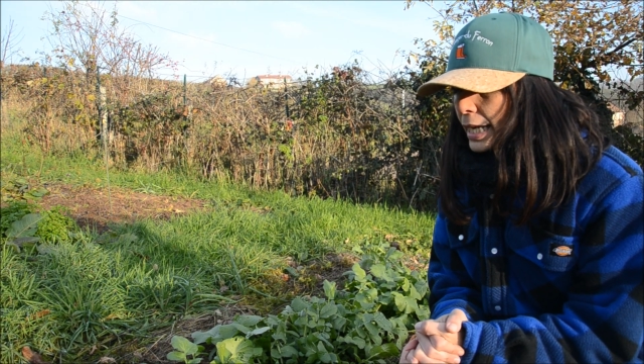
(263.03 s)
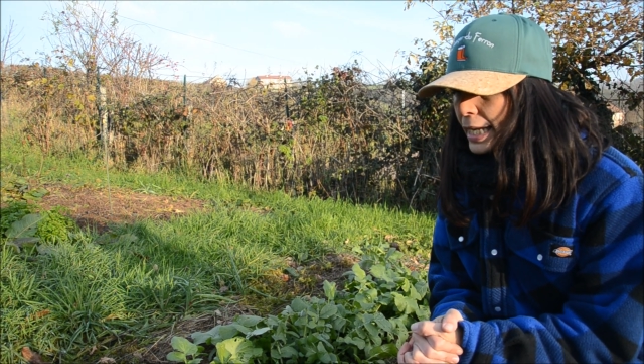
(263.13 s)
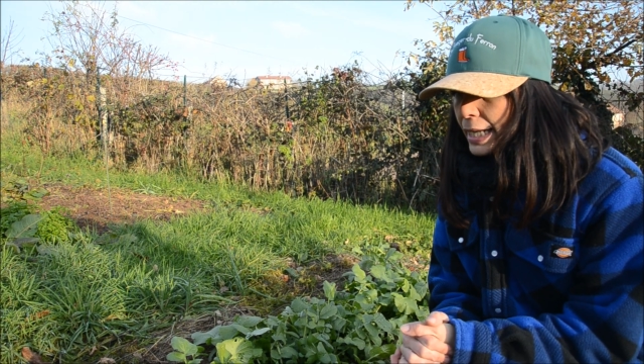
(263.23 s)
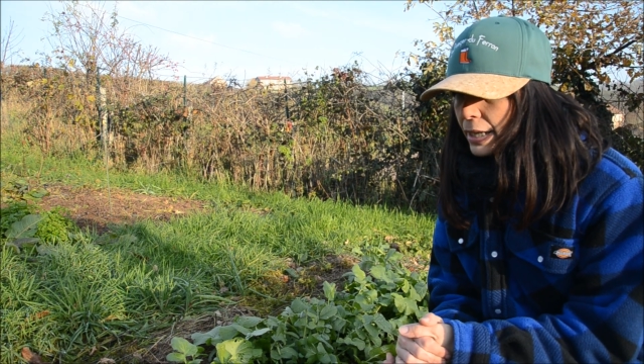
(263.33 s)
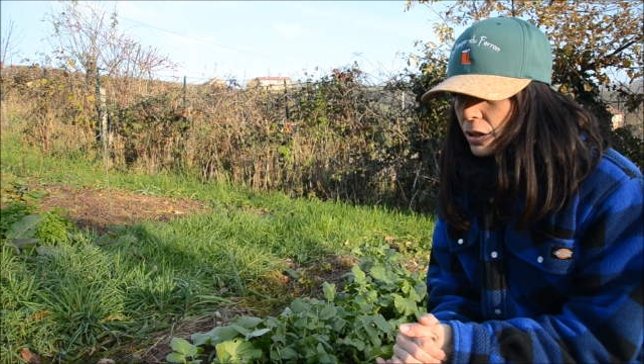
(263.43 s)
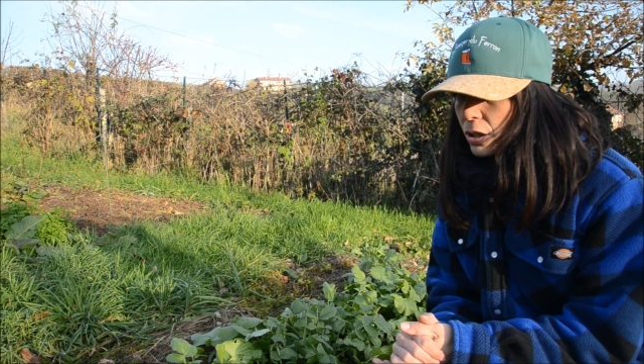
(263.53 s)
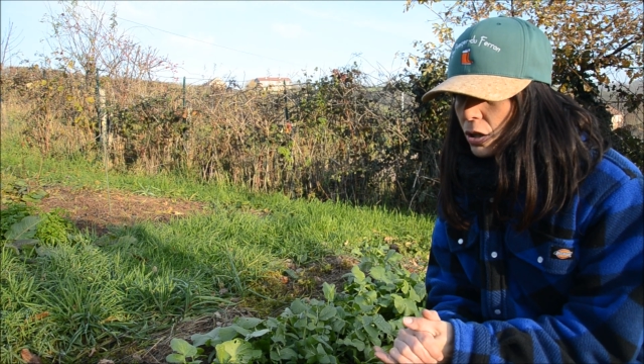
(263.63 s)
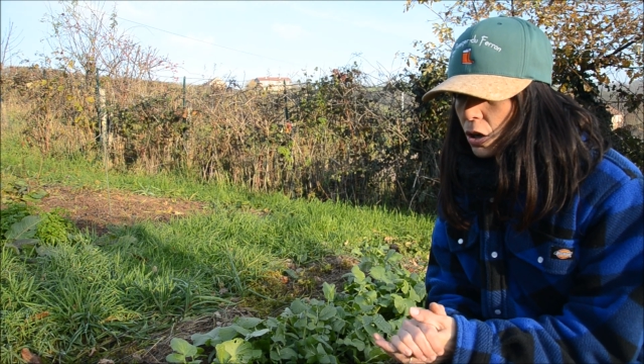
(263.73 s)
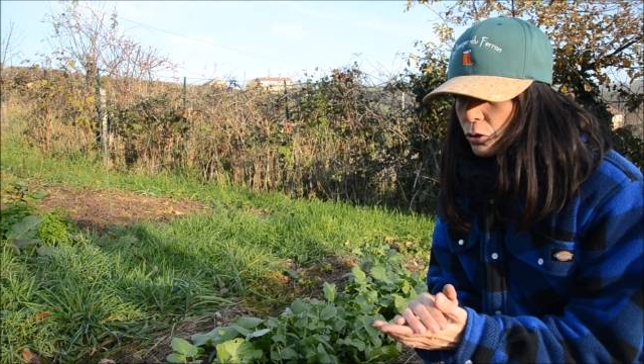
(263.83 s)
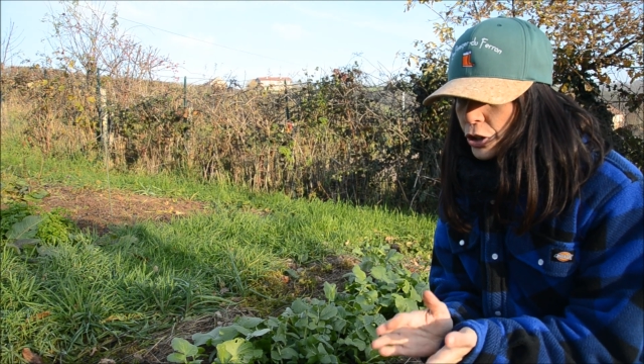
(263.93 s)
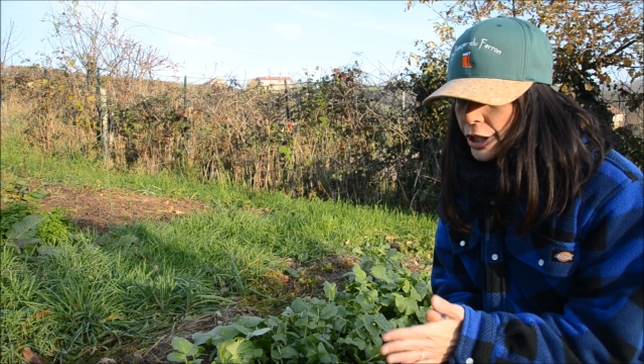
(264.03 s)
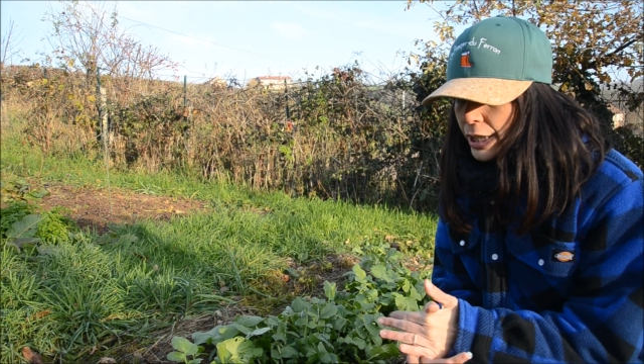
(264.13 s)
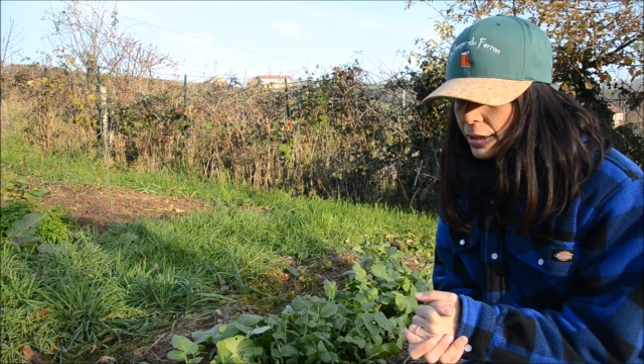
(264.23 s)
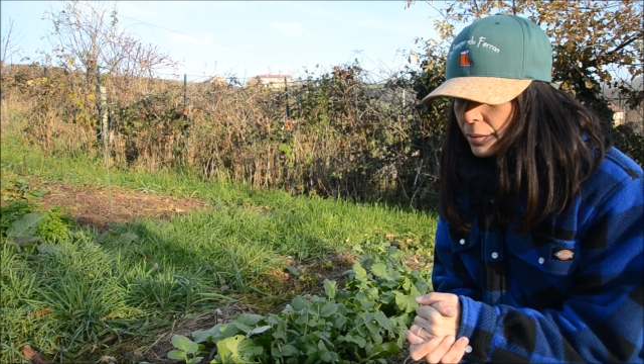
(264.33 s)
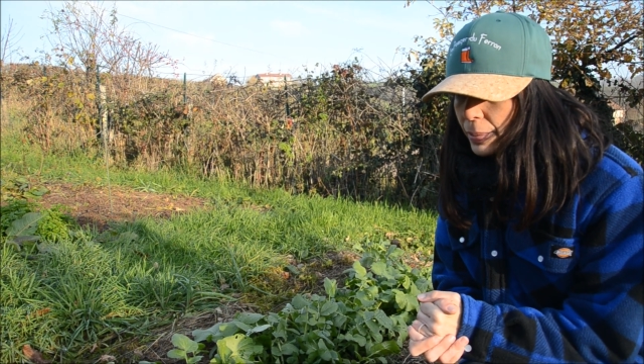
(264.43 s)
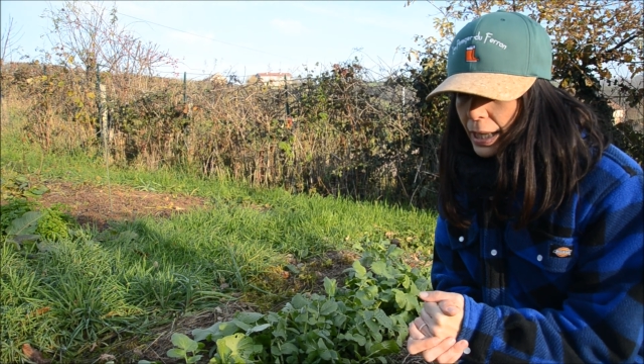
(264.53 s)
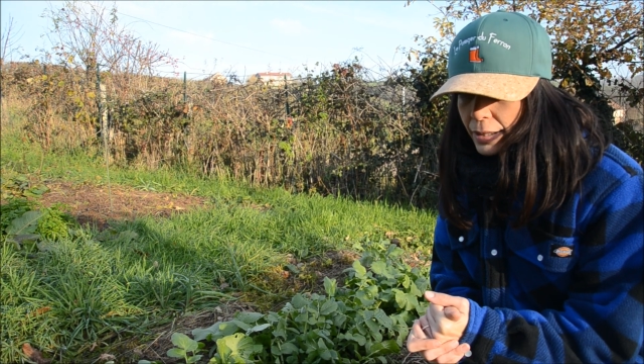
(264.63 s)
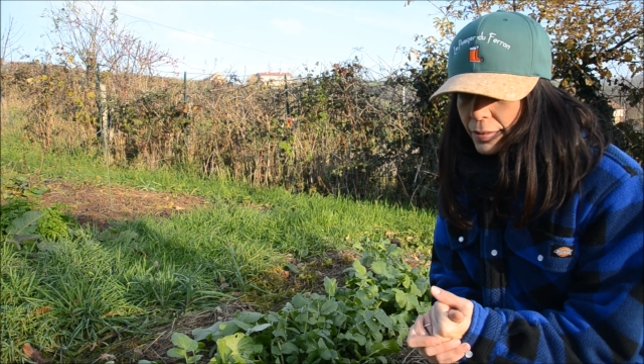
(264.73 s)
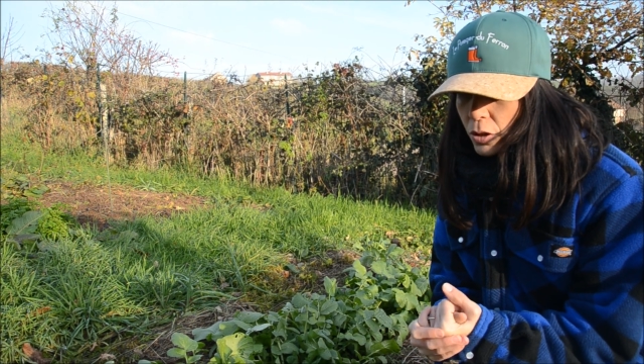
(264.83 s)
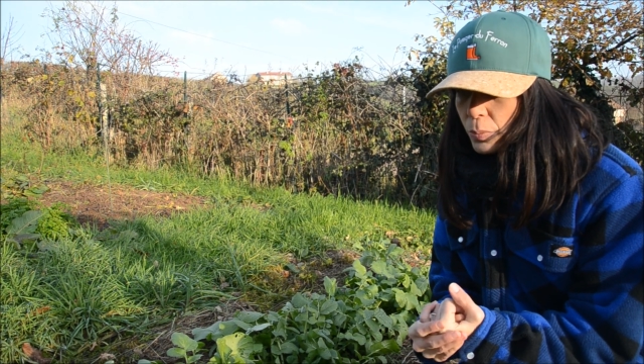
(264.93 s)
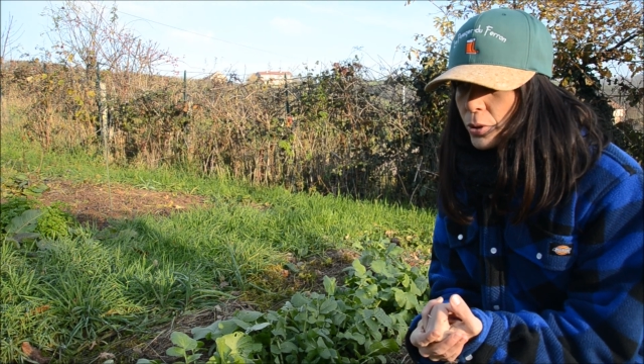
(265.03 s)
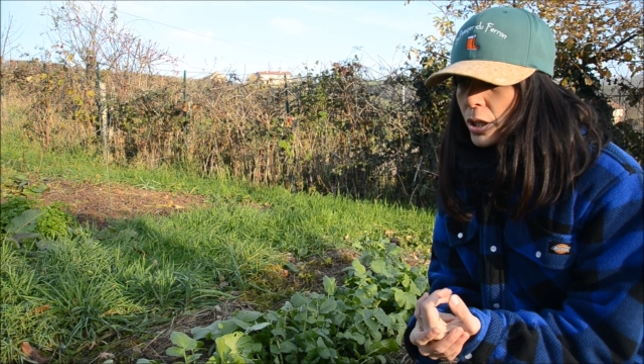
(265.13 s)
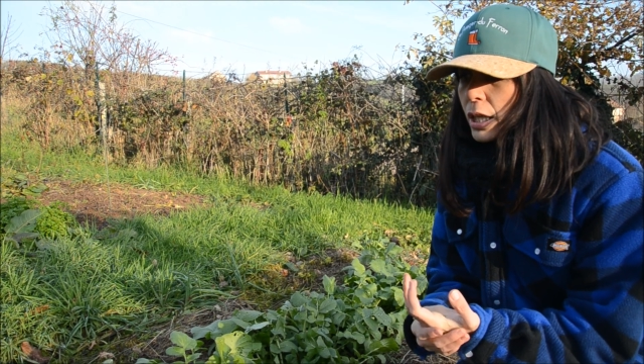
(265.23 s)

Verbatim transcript: Et en Chine, par exemple,